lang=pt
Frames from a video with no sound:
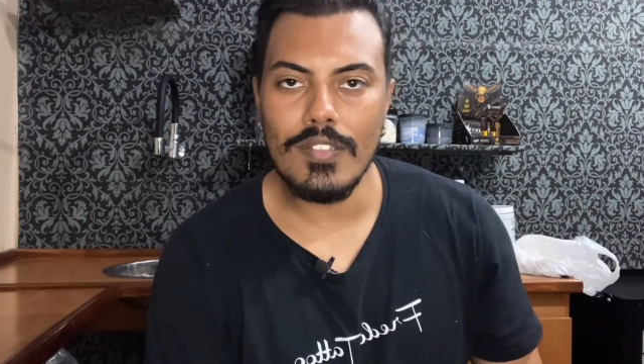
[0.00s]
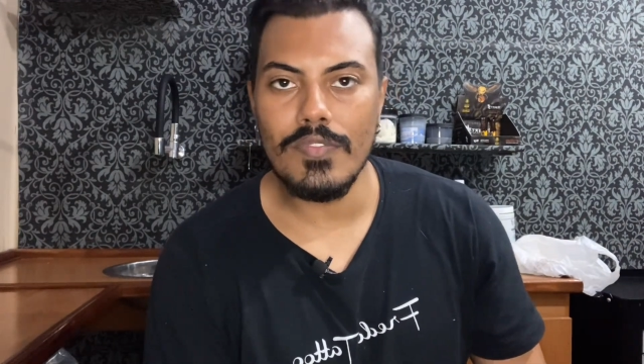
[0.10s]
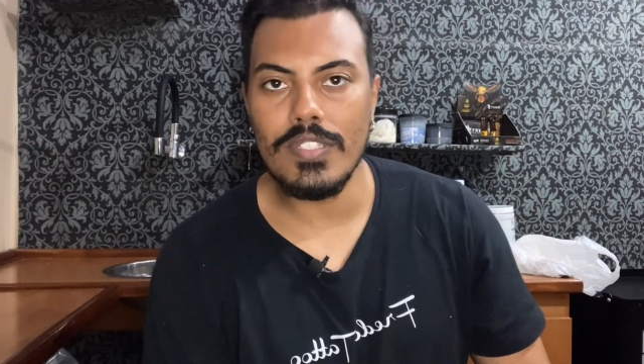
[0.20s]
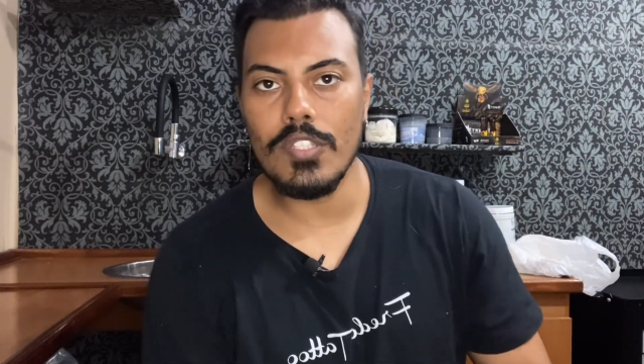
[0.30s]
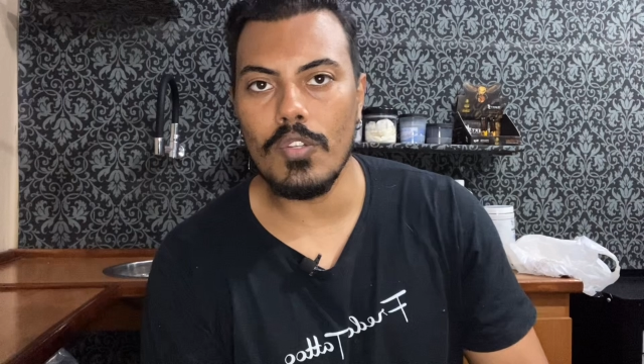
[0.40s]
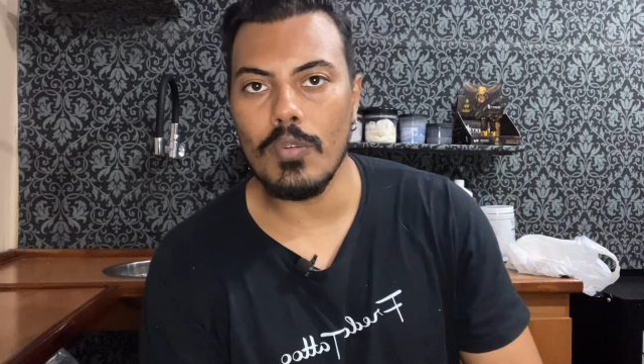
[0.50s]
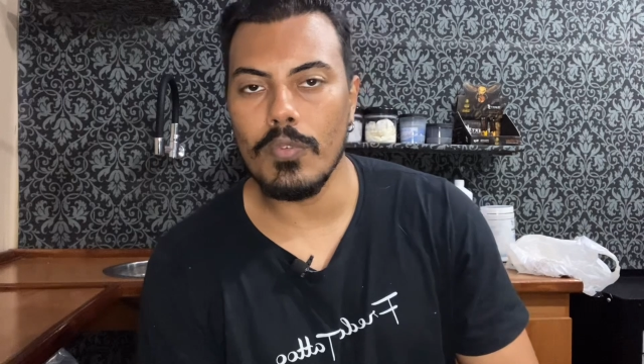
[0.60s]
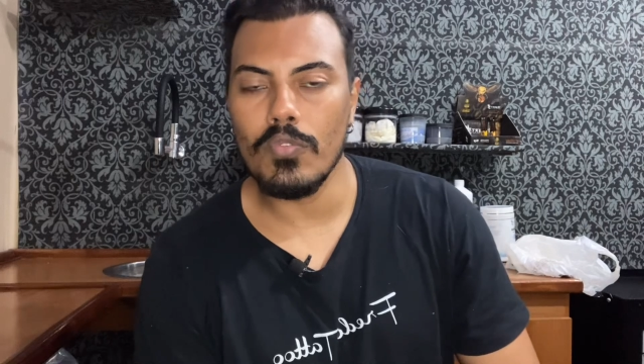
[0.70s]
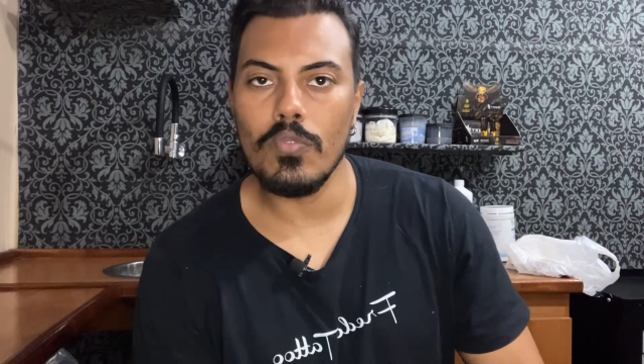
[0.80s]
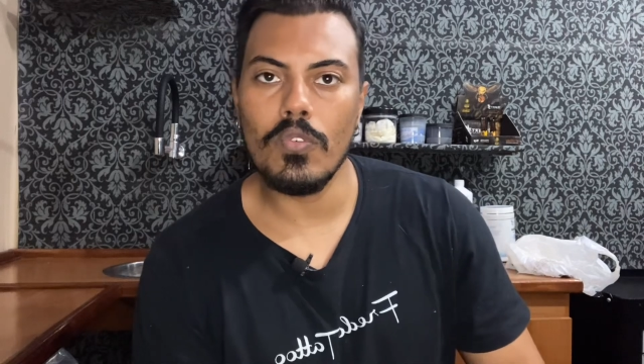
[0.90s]
se você tirou o um
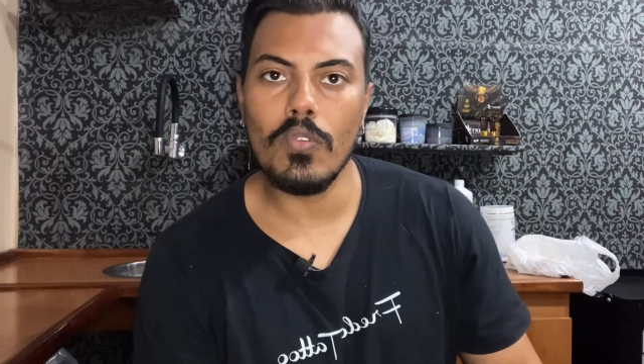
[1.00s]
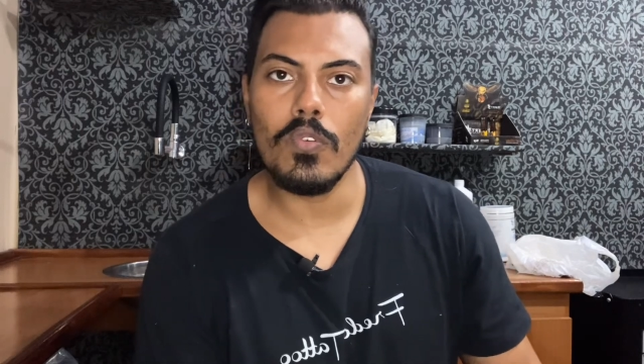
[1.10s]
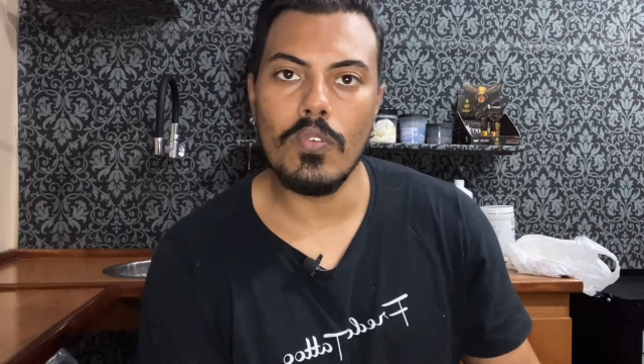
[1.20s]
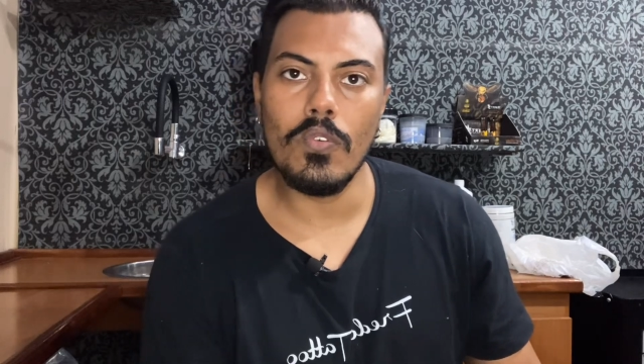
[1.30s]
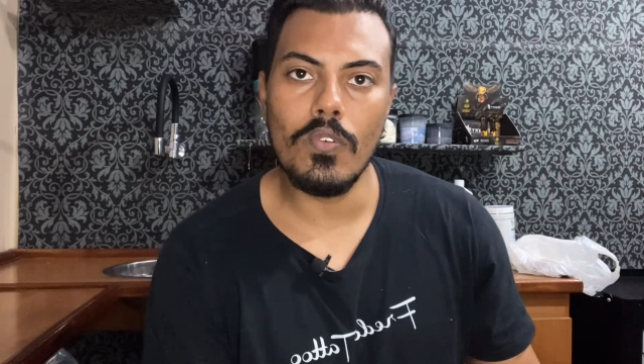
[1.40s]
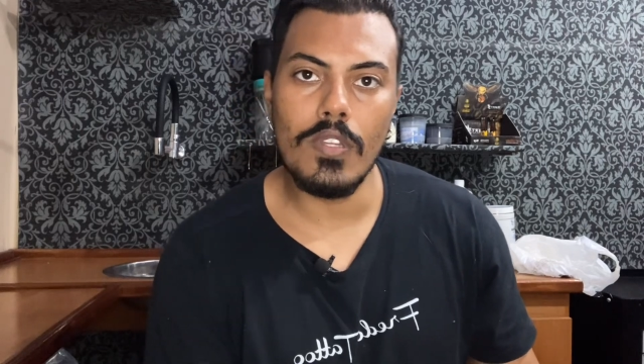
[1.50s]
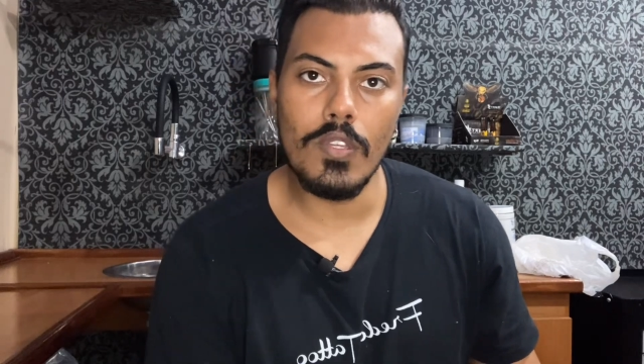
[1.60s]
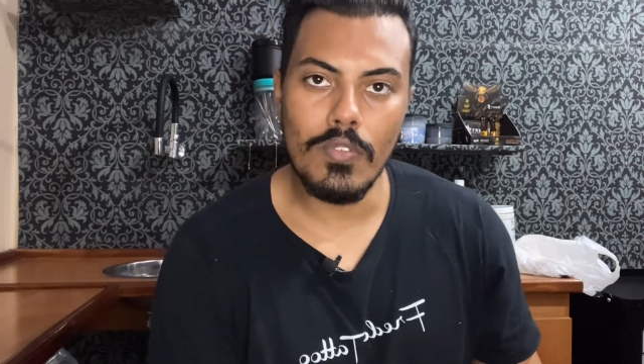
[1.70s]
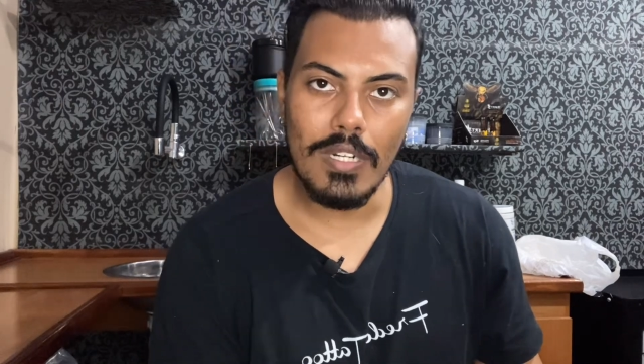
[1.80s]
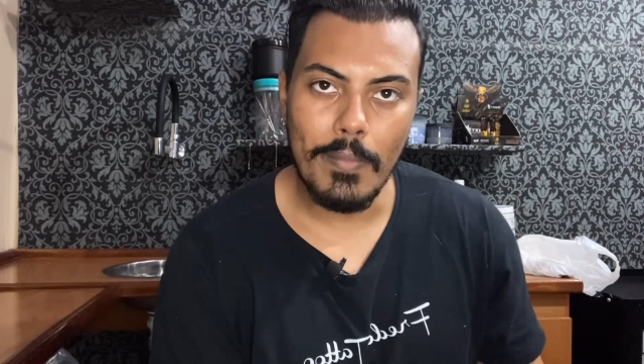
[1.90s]
motor, colocou
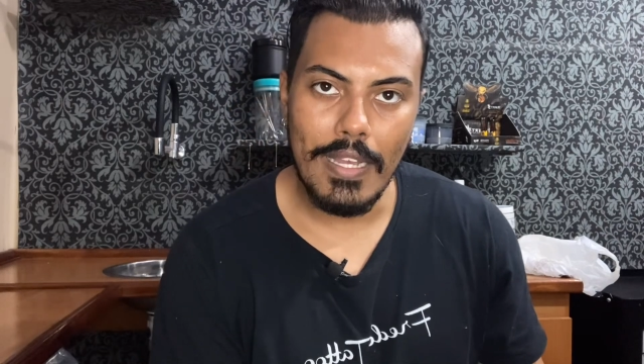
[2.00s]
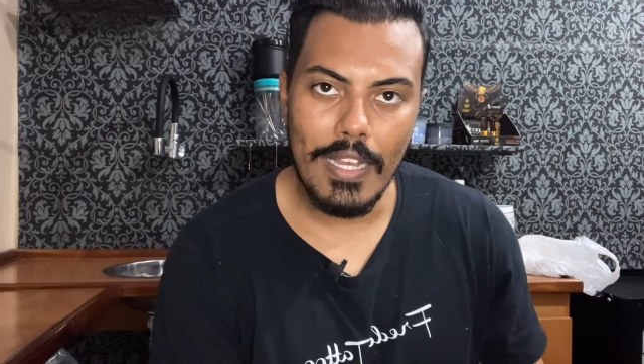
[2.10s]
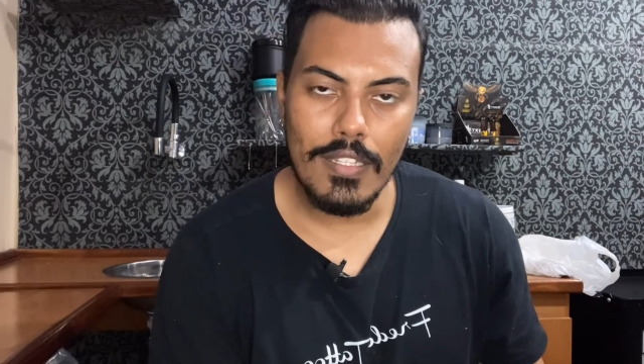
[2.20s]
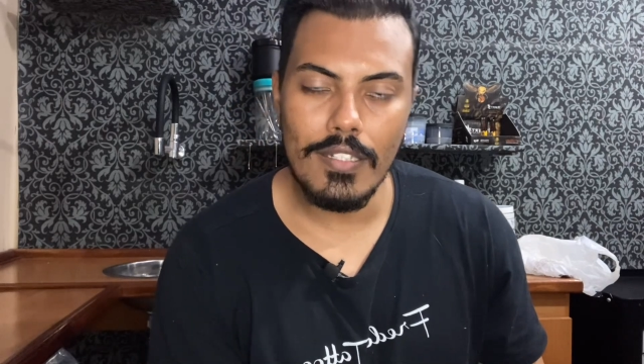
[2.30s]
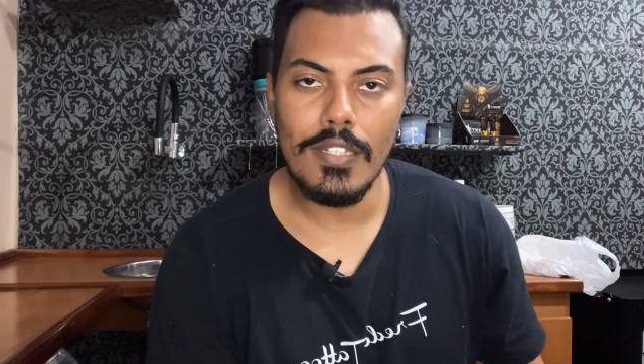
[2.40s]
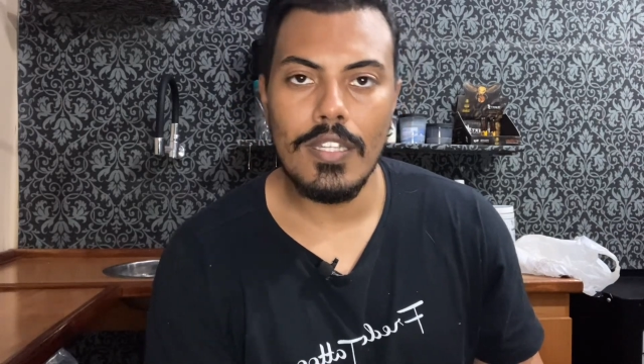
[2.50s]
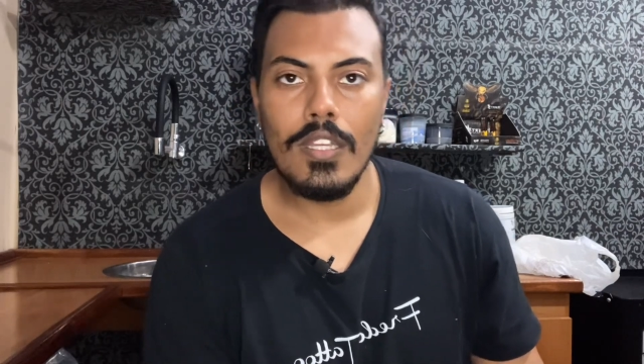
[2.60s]
em outra máquina,